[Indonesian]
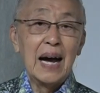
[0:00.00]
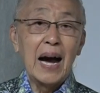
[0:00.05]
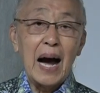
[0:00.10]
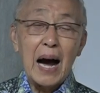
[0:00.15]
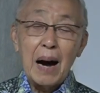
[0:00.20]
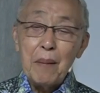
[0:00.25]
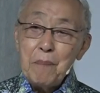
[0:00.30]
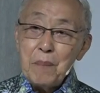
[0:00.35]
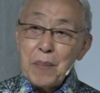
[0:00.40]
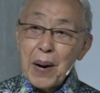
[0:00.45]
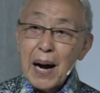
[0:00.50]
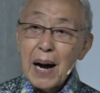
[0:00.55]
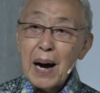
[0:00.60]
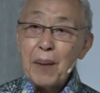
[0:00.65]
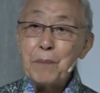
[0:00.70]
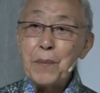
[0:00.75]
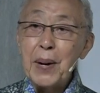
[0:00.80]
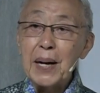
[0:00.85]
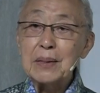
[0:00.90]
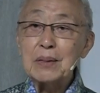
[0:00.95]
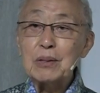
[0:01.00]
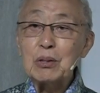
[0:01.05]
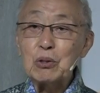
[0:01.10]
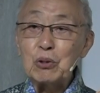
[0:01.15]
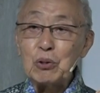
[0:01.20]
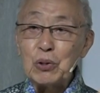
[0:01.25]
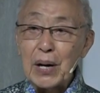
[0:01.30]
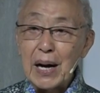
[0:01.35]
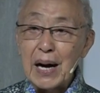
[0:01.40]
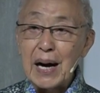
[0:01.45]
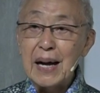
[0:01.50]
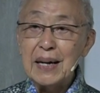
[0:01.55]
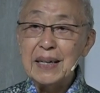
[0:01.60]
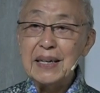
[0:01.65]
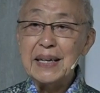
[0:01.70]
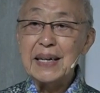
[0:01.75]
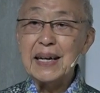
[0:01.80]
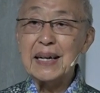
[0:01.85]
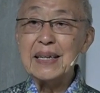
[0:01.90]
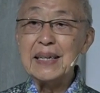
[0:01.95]
Hamba-hamba
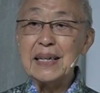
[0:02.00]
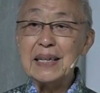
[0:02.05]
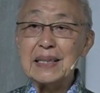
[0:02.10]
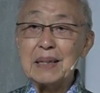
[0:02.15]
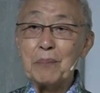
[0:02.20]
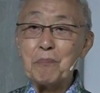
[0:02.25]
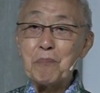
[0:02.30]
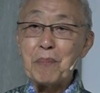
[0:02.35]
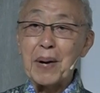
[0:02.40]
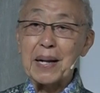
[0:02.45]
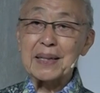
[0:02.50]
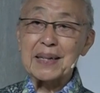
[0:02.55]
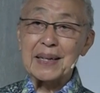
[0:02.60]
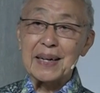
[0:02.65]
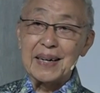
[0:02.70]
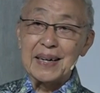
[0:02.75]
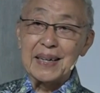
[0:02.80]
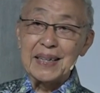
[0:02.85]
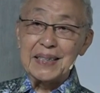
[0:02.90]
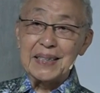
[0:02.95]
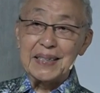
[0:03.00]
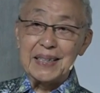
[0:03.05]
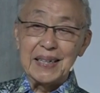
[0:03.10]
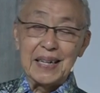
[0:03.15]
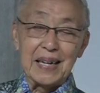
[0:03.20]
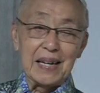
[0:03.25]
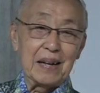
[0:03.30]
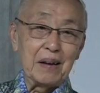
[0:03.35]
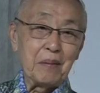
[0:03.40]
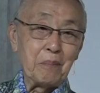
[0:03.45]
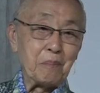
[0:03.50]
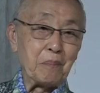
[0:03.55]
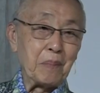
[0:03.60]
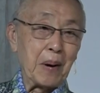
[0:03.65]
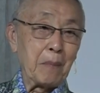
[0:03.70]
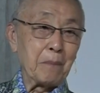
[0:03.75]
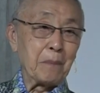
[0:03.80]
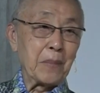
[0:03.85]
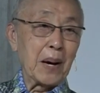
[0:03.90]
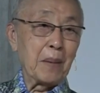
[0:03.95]
Tuhan yang ditempatkan di sini,
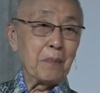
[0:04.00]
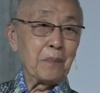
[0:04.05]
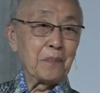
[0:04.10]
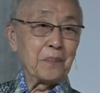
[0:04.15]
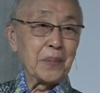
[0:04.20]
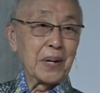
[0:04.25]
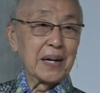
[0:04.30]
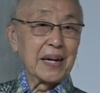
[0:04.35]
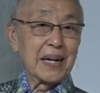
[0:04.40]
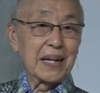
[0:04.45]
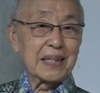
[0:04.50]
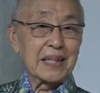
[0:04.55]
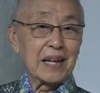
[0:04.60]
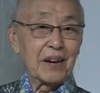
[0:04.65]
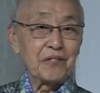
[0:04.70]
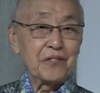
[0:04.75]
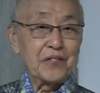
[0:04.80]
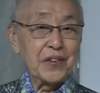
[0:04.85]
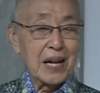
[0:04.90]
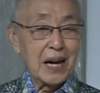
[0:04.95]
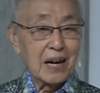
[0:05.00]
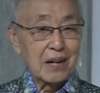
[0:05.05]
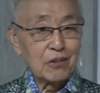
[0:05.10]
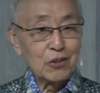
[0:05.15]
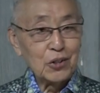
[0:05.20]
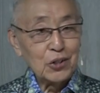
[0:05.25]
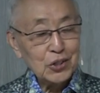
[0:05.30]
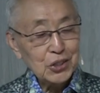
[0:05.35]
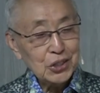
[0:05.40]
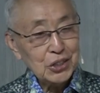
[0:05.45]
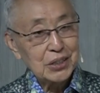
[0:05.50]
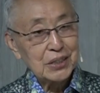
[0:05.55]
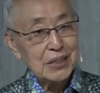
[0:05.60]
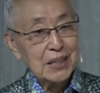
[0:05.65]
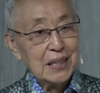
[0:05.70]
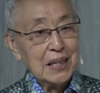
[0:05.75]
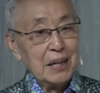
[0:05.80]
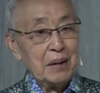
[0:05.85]
Bapak Pendeta Vianus,